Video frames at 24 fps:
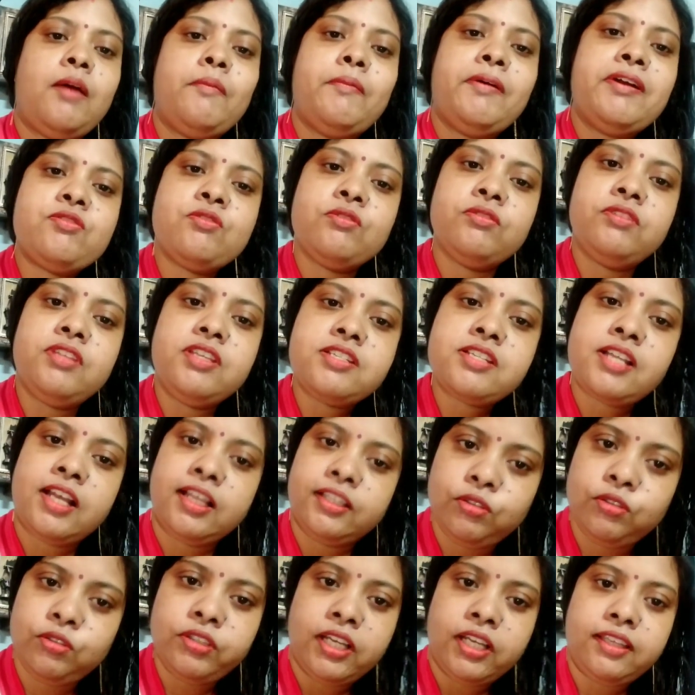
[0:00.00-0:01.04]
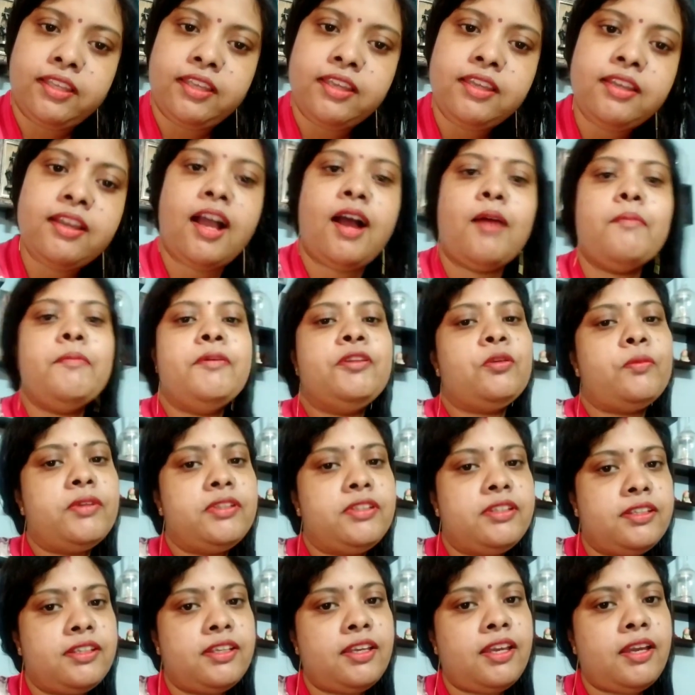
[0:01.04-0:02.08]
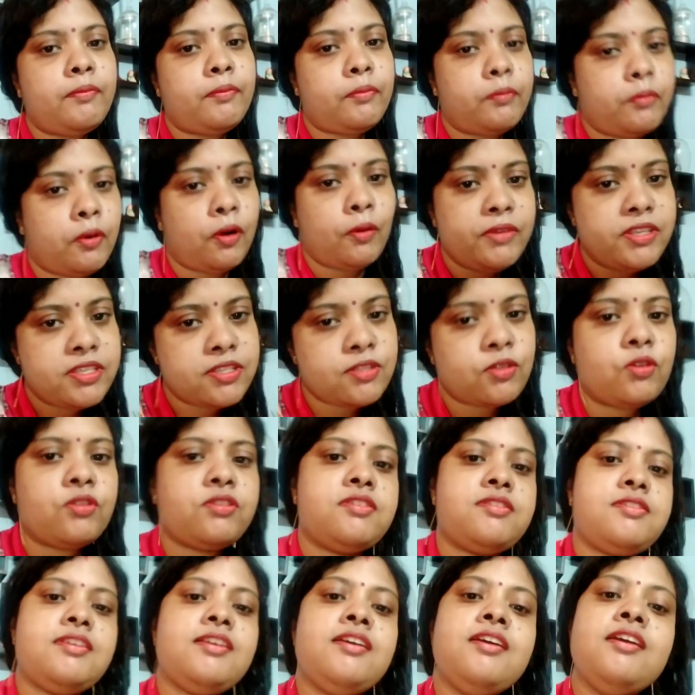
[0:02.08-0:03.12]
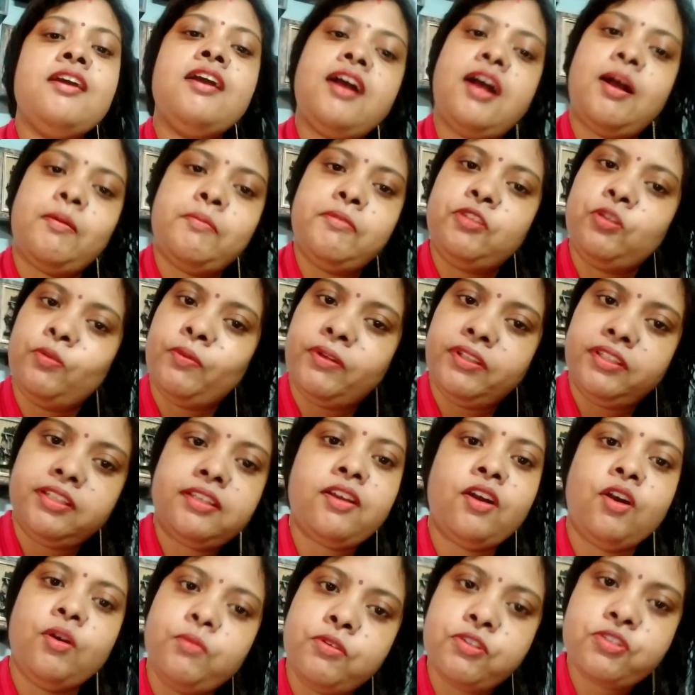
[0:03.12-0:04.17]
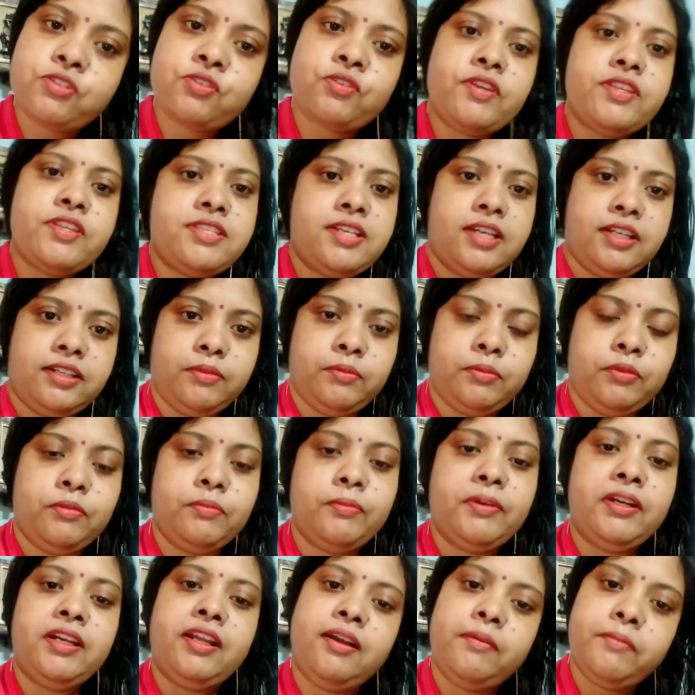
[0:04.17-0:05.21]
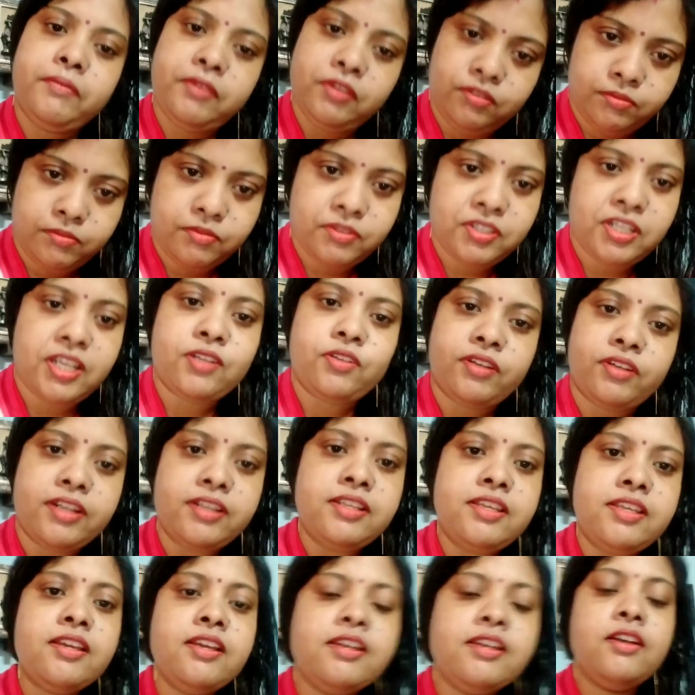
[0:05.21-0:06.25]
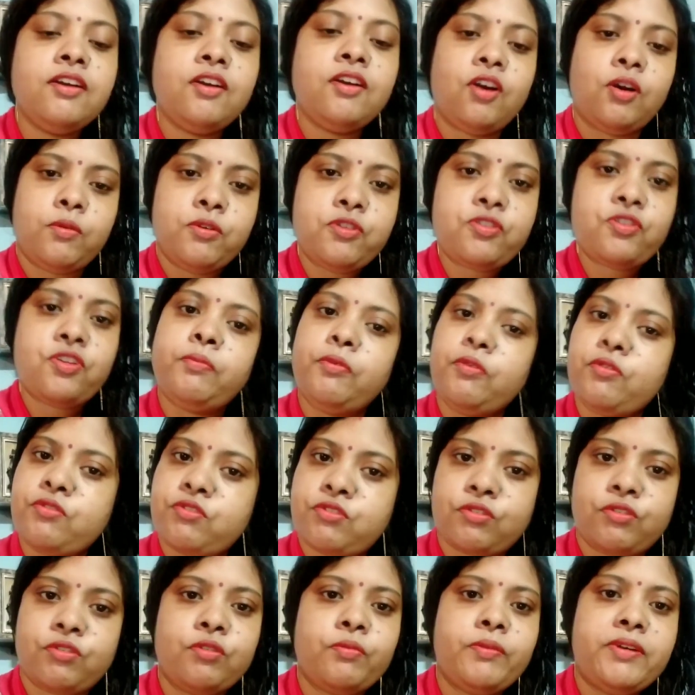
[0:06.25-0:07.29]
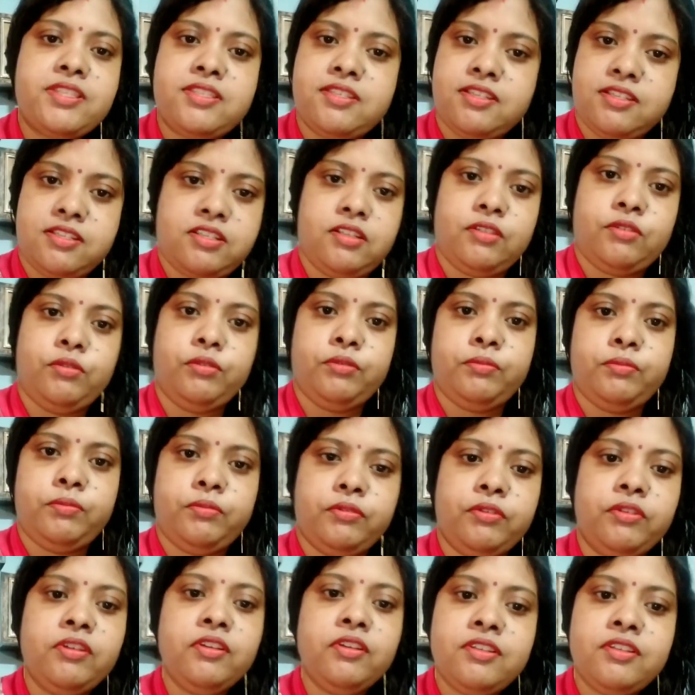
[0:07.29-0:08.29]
আমার যদি সাধ্য থাকে আমি তোমাদেরকে প্রমিস করছি আমি তোমাদেরকে অবশ্যই জানাবো মানে আমি সেটা নিয়ে অবশ্যই পোস্ট করবার চেষ্টা করব